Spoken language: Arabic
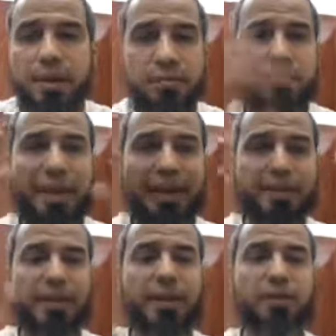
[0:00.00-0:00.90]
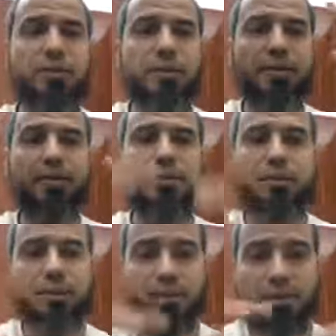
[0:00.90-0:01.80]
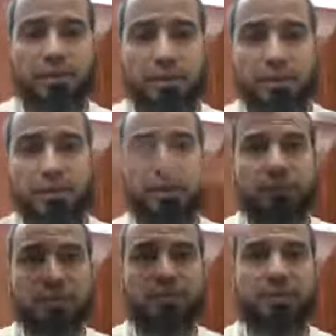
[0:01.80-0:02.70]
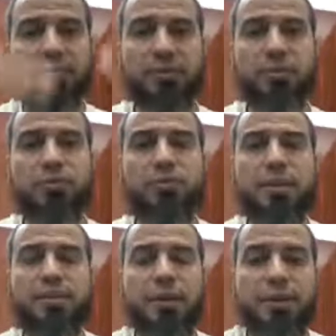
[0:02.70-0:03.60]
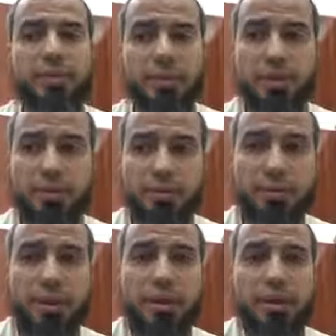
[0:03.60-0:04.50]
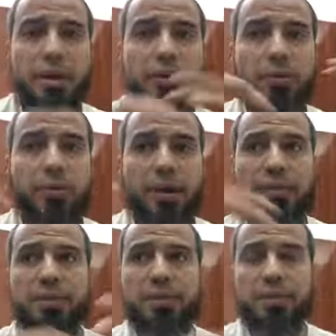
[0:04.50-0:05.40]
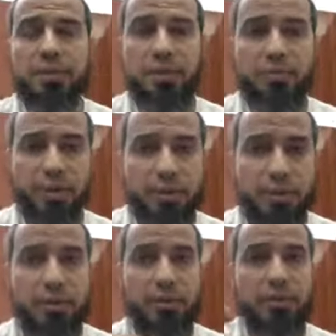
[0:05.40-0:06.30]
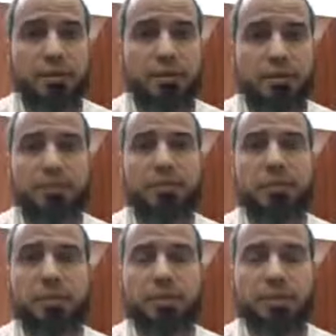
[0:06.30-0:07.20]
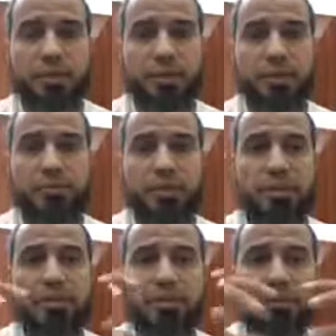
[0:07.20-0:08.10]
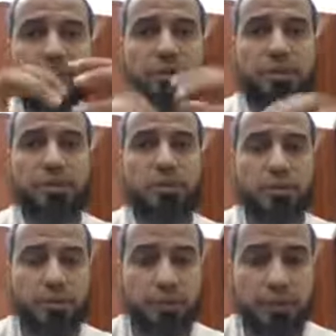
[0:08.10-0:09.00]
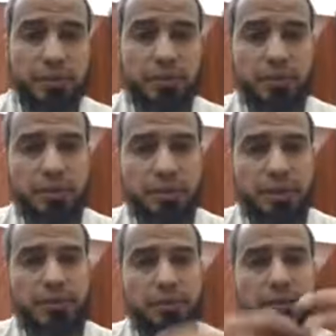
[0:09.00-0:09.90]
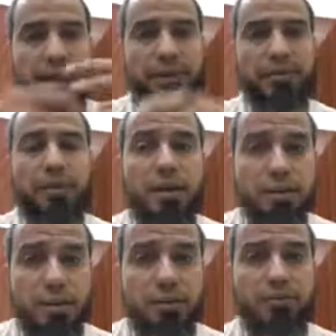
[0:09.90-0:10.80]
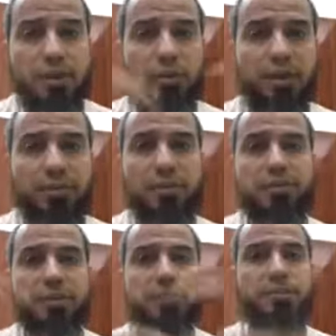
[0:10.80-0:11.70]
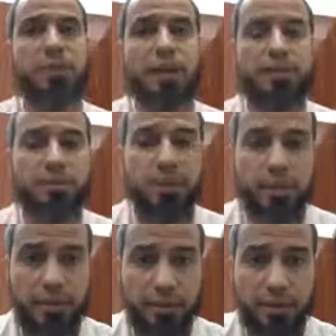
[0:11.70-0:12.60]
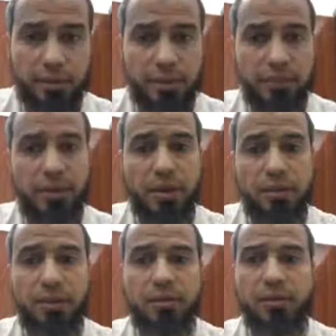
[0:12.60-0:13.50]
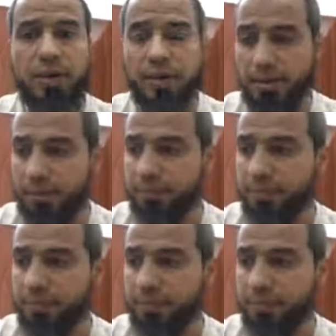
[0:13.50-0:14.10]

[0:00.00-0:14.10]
مبنيه على تخيل ان ان التشخيصات في الطب النفسي فوق بعضها عامله زي الهرم او عامله زي البصله آه، في قشره بره كبيره وكل ما تخش في آه، يعني اغلفه اصغر فالغلاف الكبير بيحتوي الغلاف الاصغر وهكذا